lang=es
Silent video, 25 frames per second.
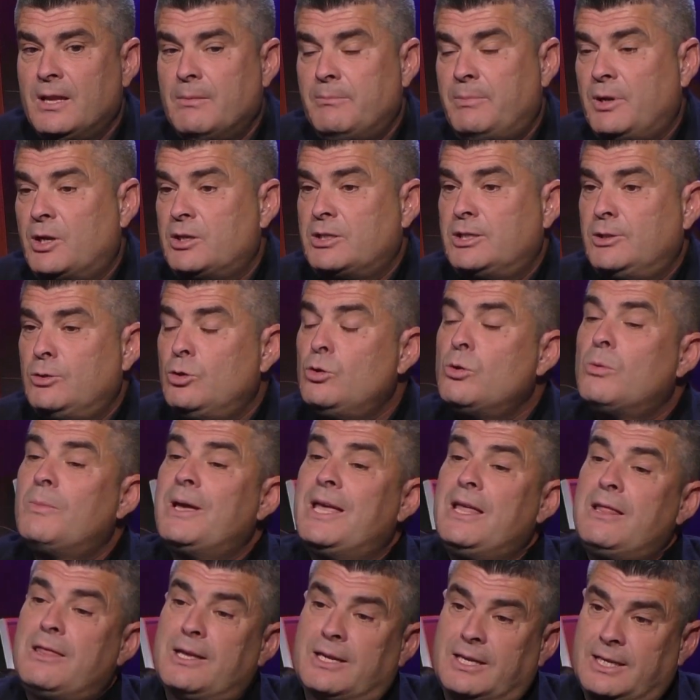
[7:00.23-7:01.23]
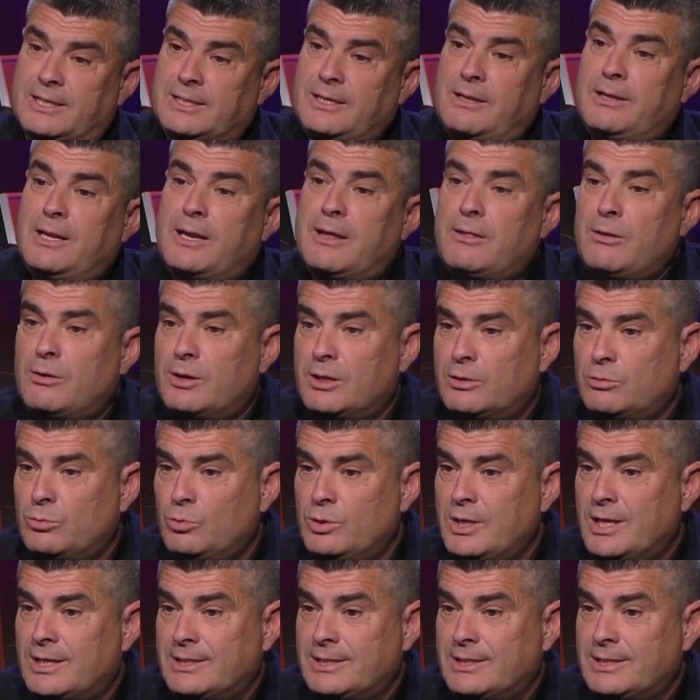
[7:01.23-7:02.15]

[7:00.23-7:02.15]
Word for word: pero si tú no me dices que esa dirección es tuya,